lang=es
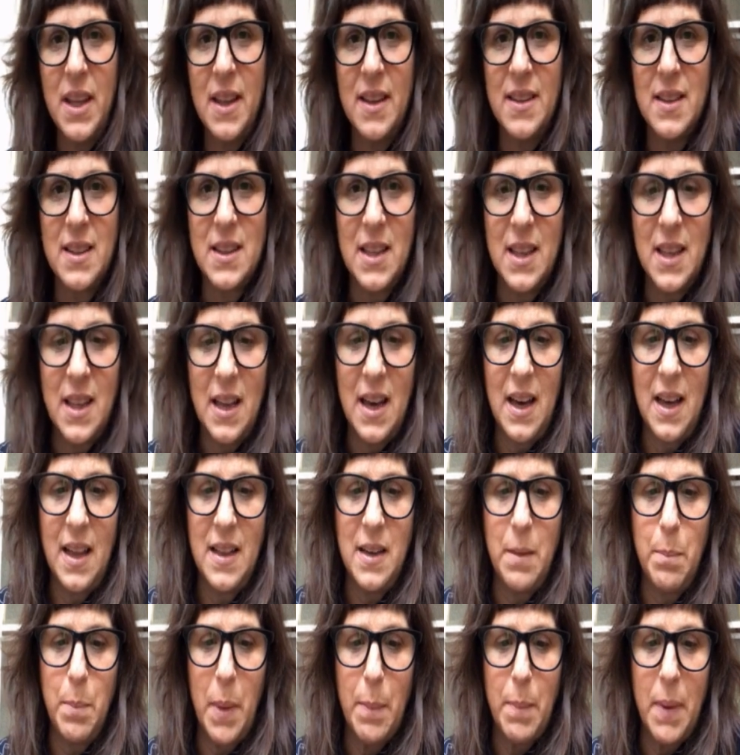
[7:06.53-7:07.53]

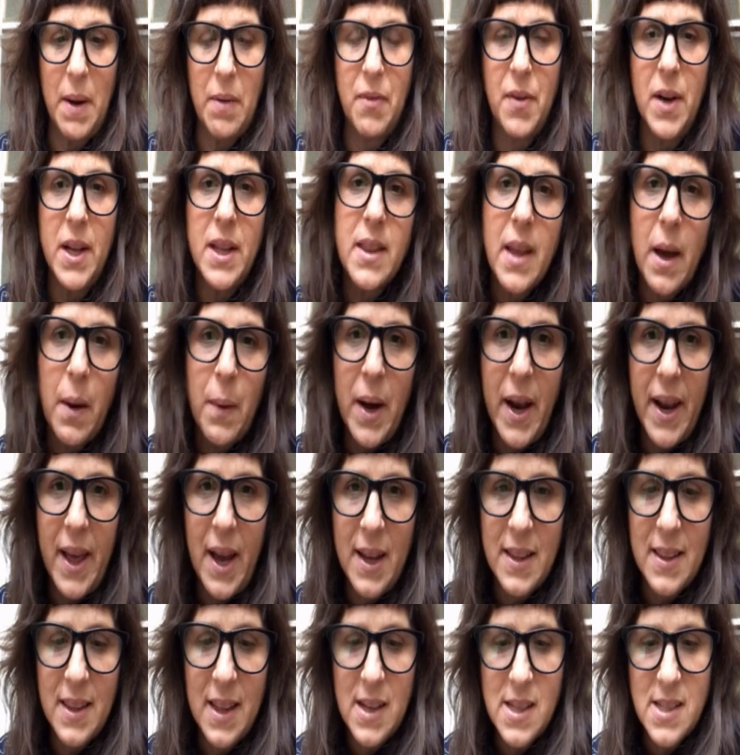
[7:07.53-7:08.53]
Identidad y Papas Fritas
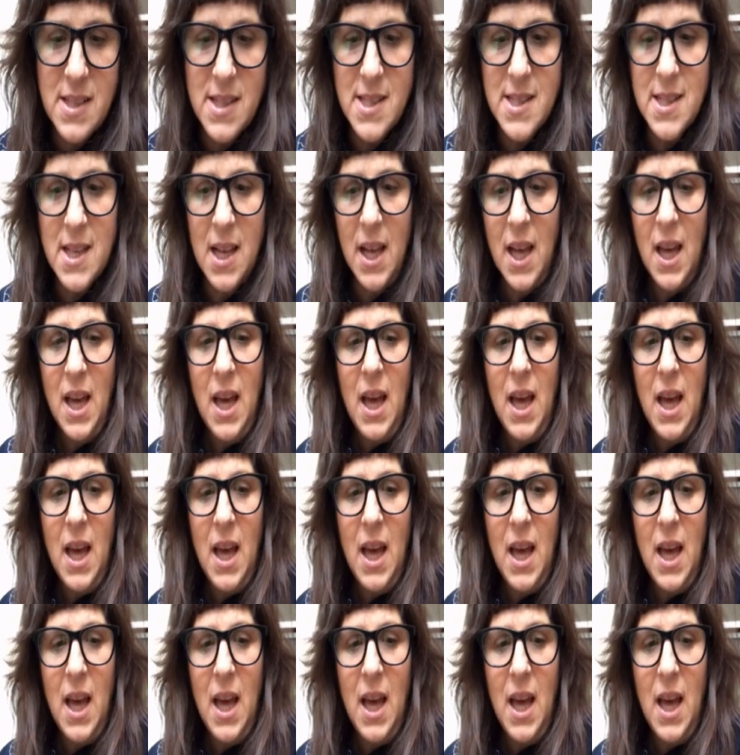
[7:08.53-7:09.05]
Baratas,